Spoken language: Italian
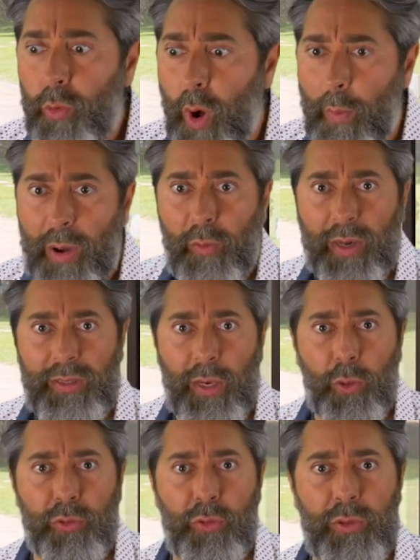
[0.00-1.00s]
l'uomo a
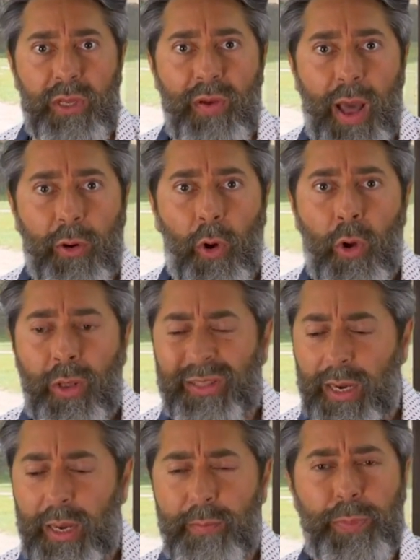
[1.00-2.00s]
guardarlo sul divano
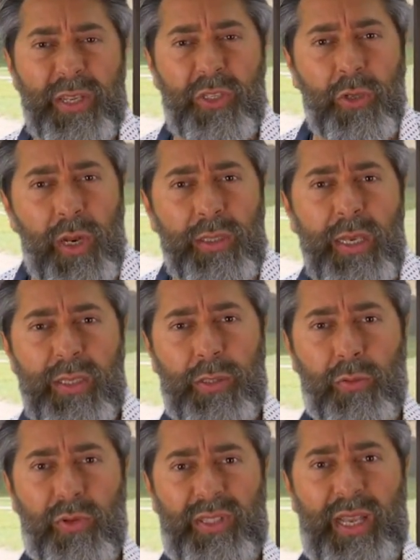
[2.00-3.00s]
dà l'impressione di
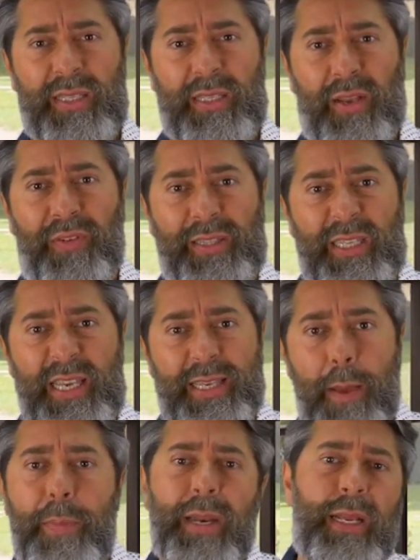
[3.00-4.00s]
essere uno
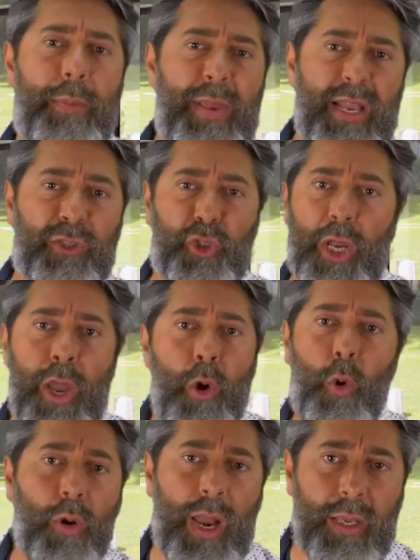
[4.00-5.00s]
scansafatiche, per capirci,
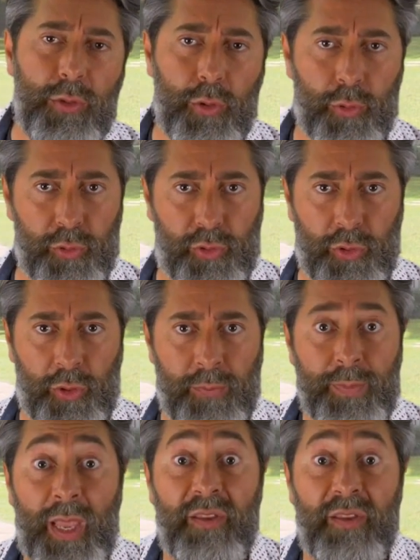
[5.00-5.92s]
o lagnoso.